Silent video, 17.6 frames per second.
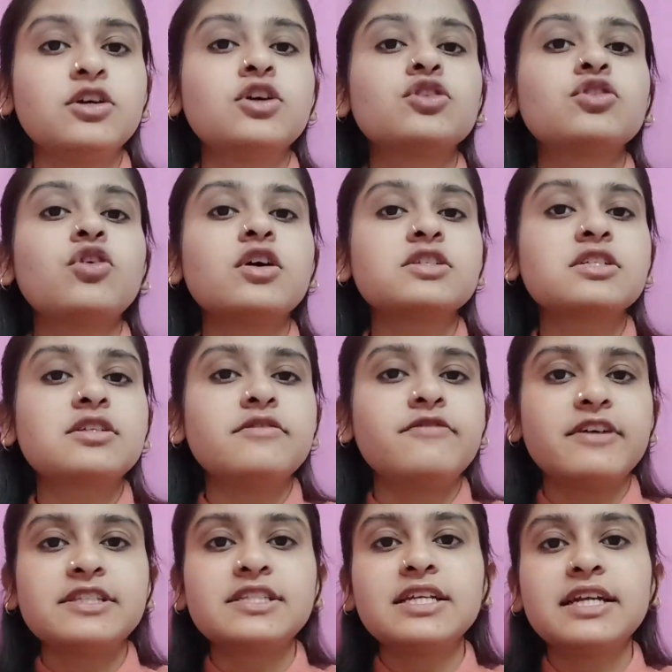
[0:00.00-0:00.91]
तो हॉस्टल
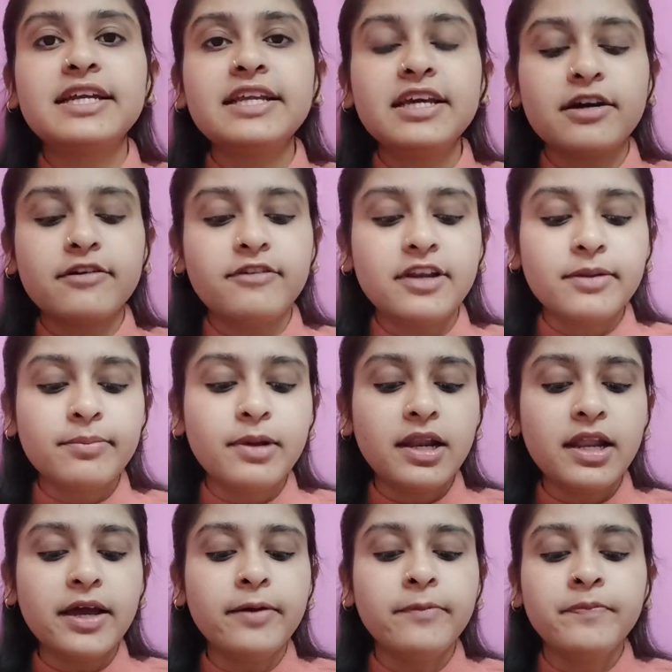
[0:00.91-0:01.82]
फैसिलिटी अवेलेबल
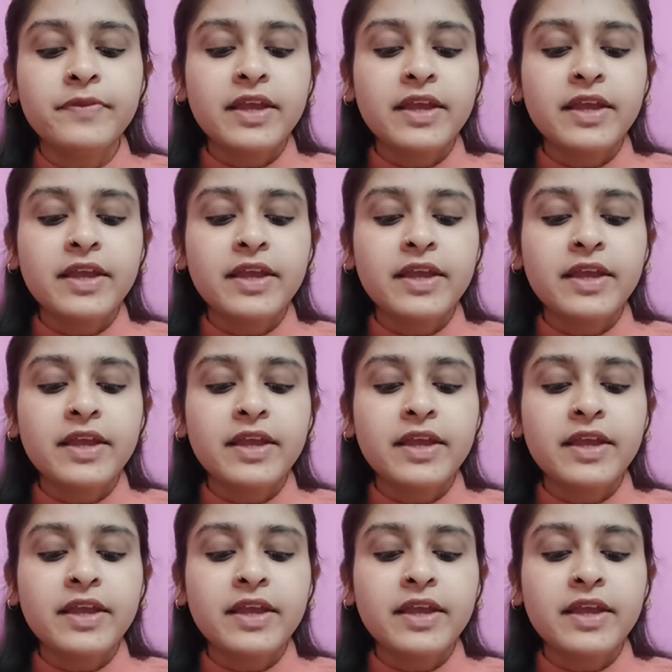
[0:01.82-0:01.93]
है